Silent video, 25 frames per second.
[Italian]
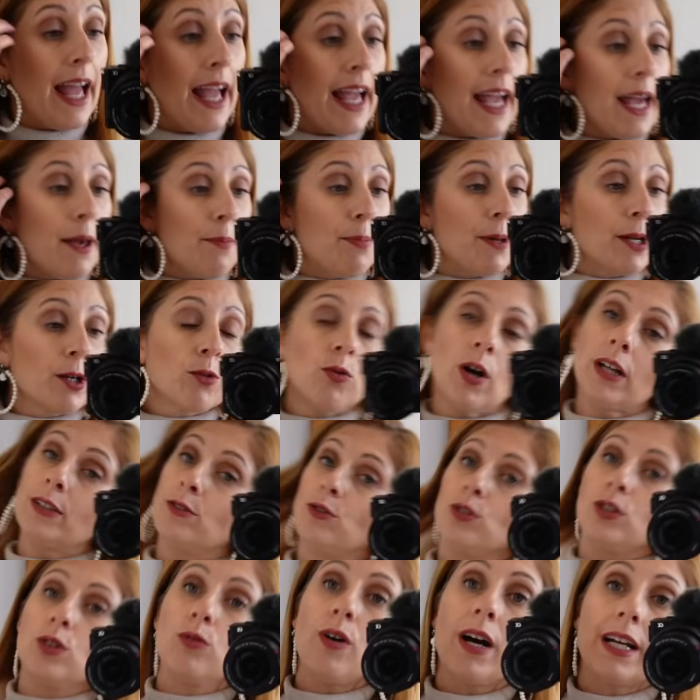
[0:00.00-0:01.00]
e per
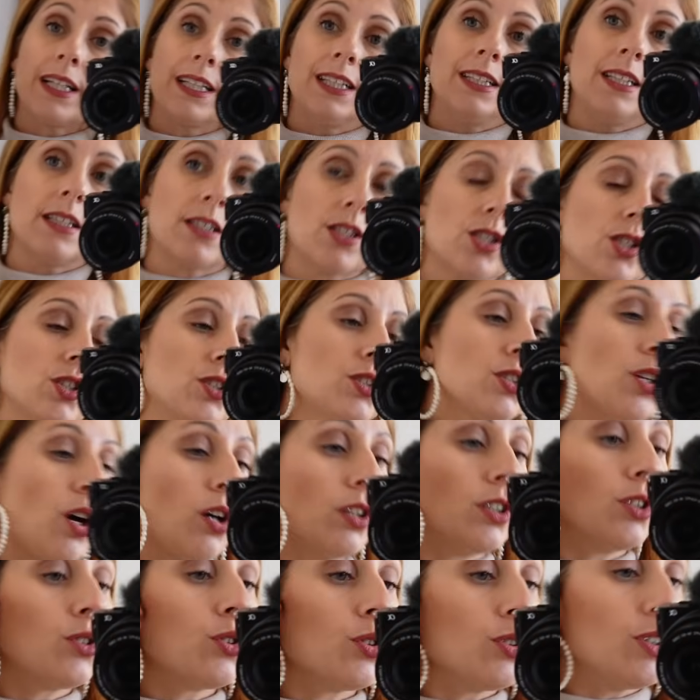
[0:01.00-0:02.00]
quanto riguarda gli
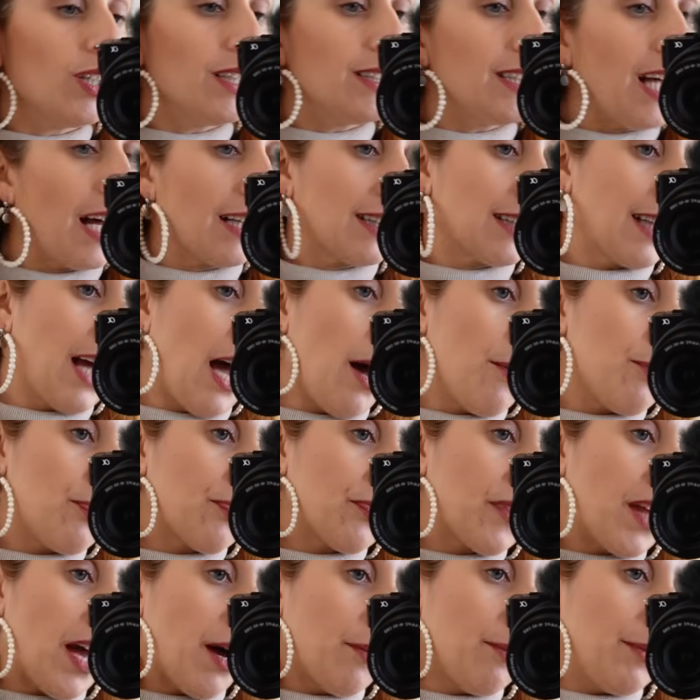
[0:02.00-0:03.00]
accessori sono
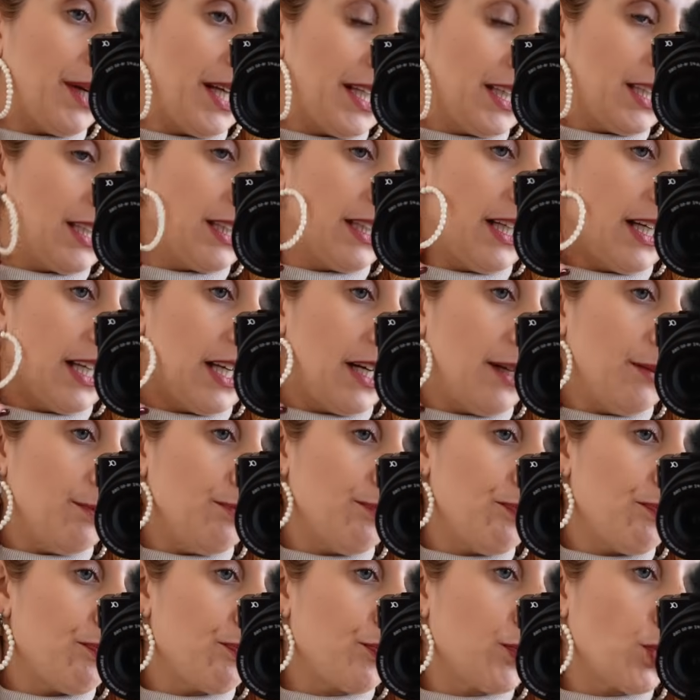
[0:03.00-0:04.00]
andata a
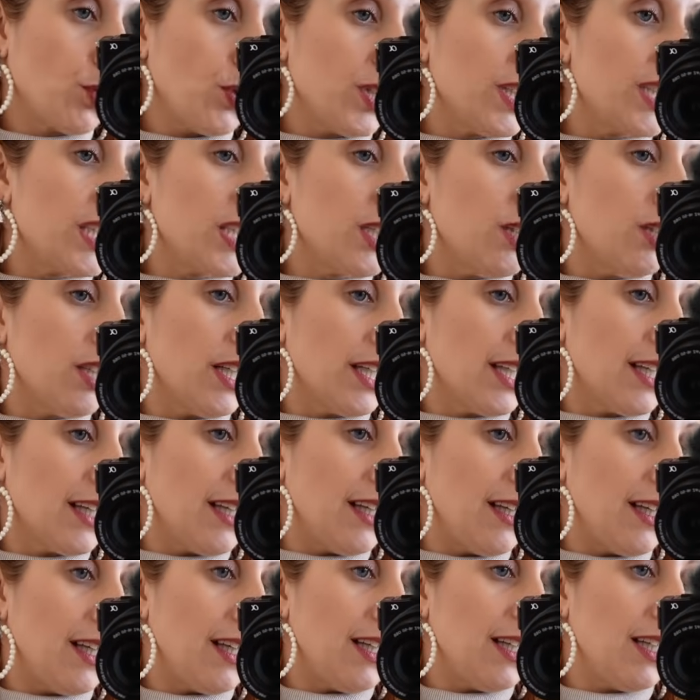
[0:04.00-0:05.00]
mettere questi
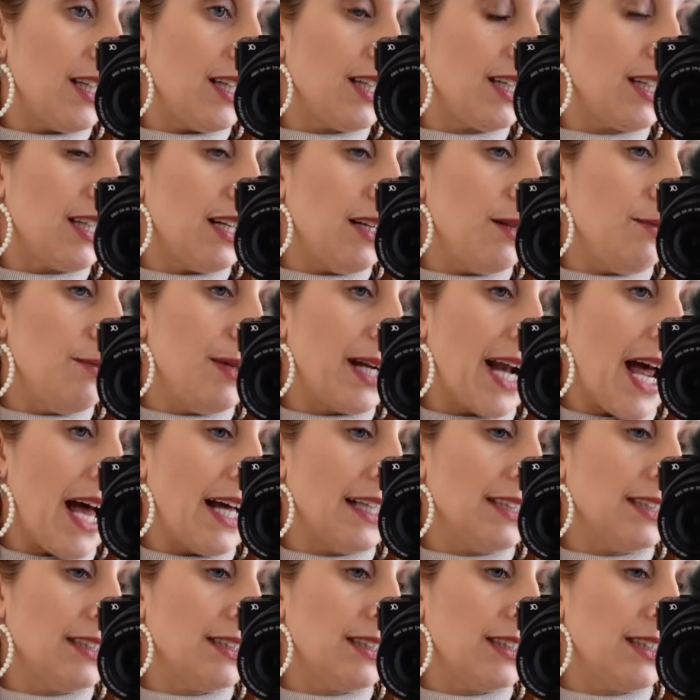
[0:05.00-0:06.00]
orecchini del
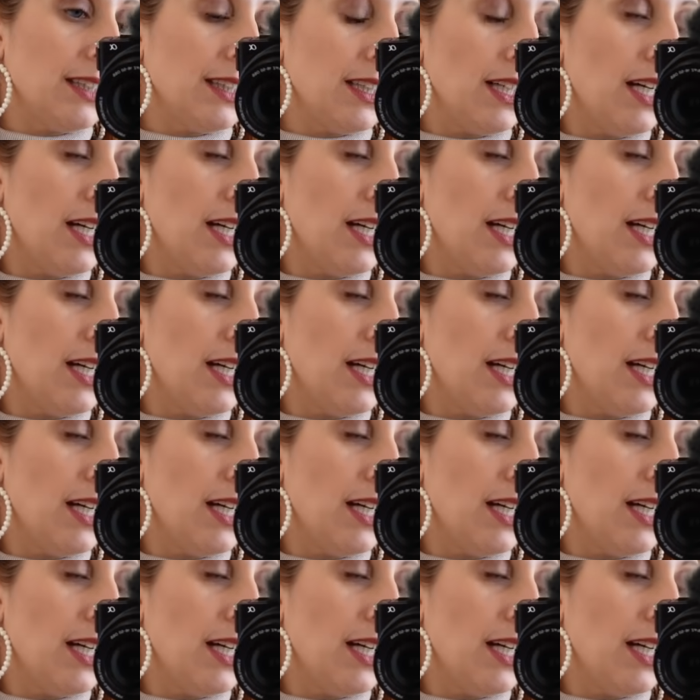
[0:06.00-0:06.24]
brand